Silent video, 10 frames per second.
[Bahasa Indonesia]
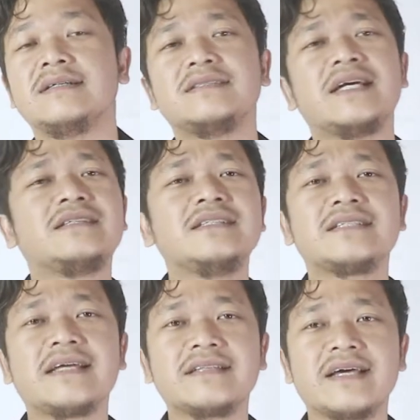jadi
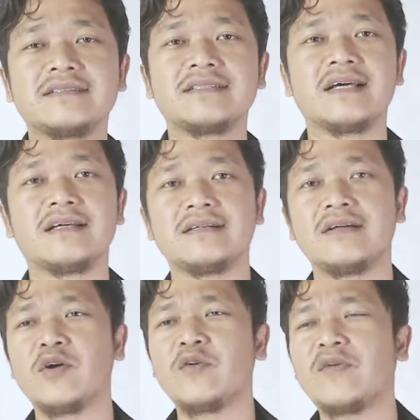santai aja
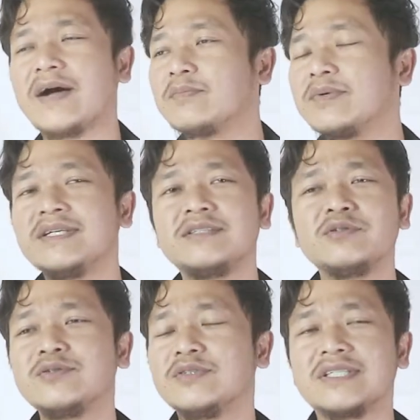vape
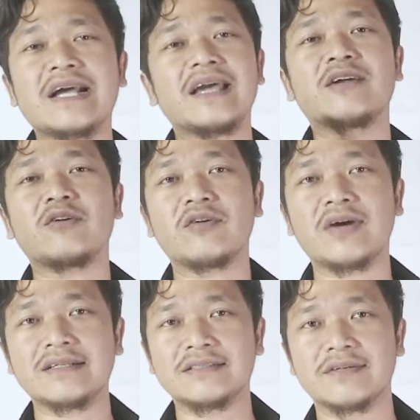itu is kayak rokok
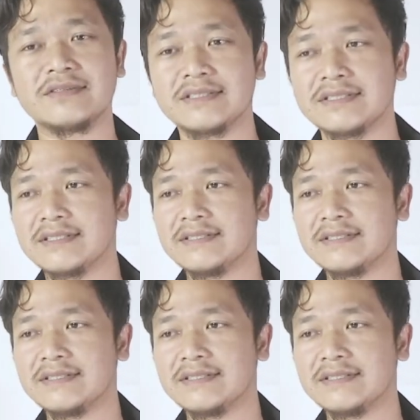aja wis